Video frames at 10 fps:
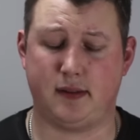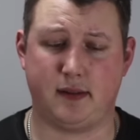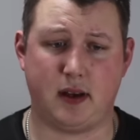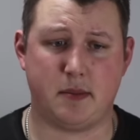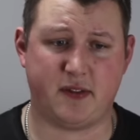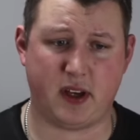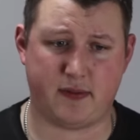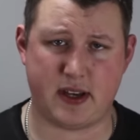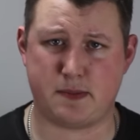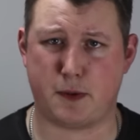Sie haben auf
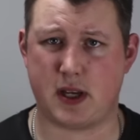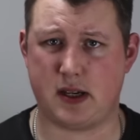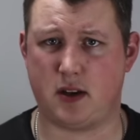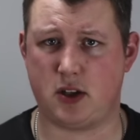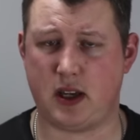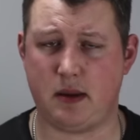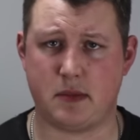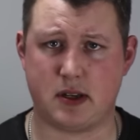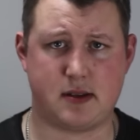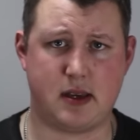ihrer Facebook-Seite
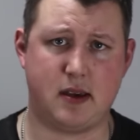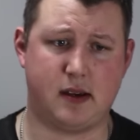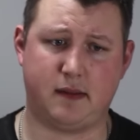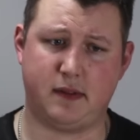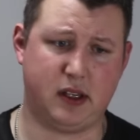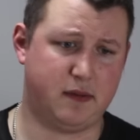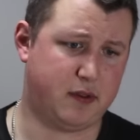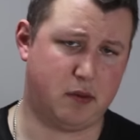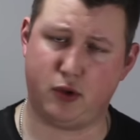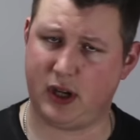geschrieben, dass sie irgendwie
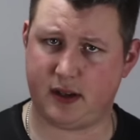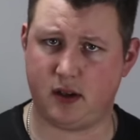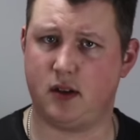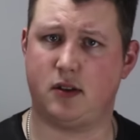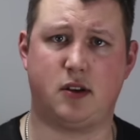vor Monaten